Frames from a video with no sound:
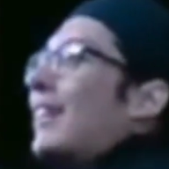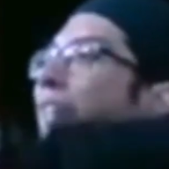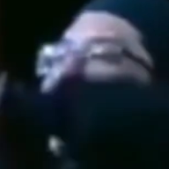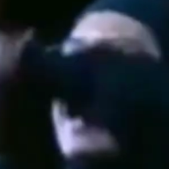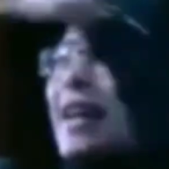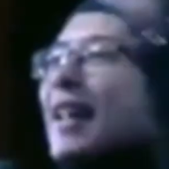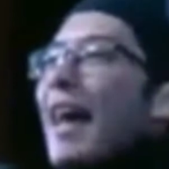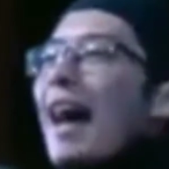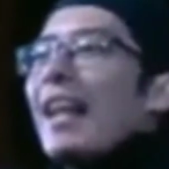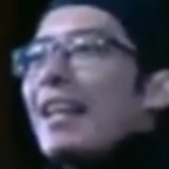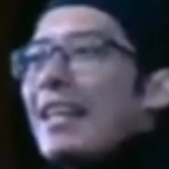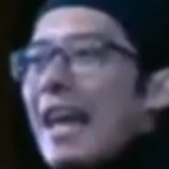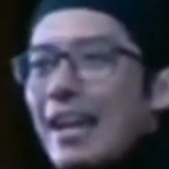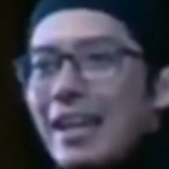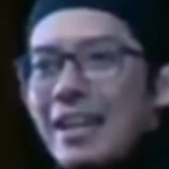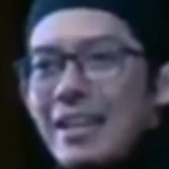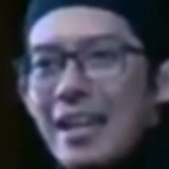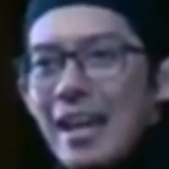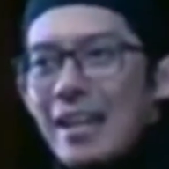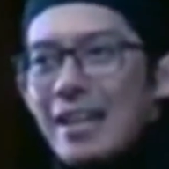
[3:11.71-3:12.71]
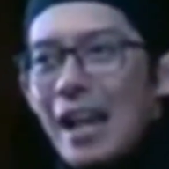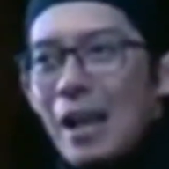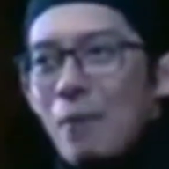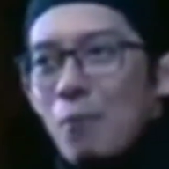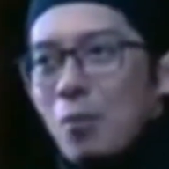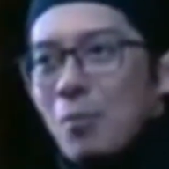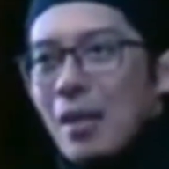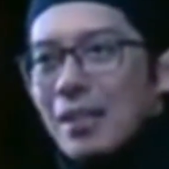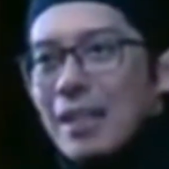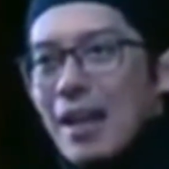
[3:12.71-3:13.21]
Maka tidak ada hal yang
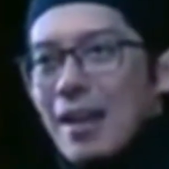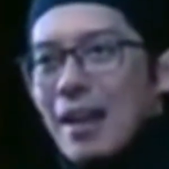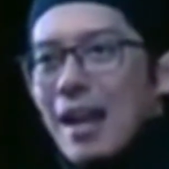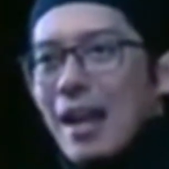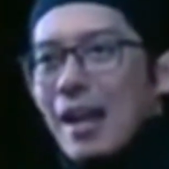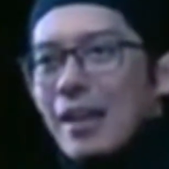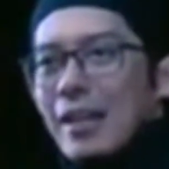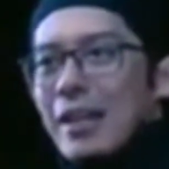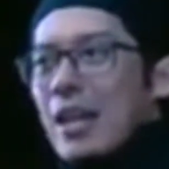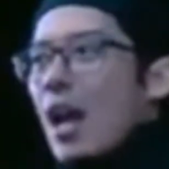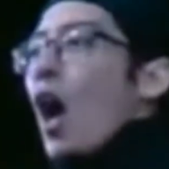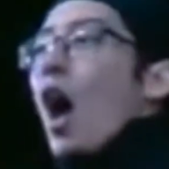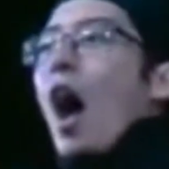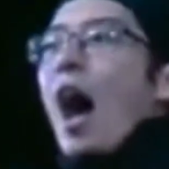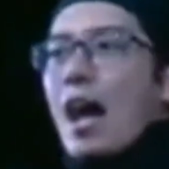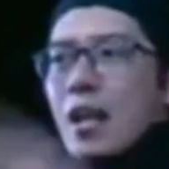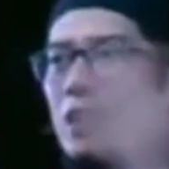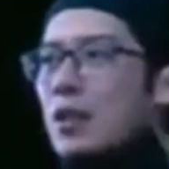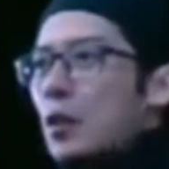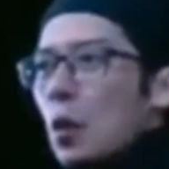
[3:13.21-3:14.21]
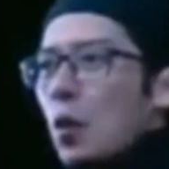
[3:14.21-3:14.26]
indah dalam rumah tangga akhirnya.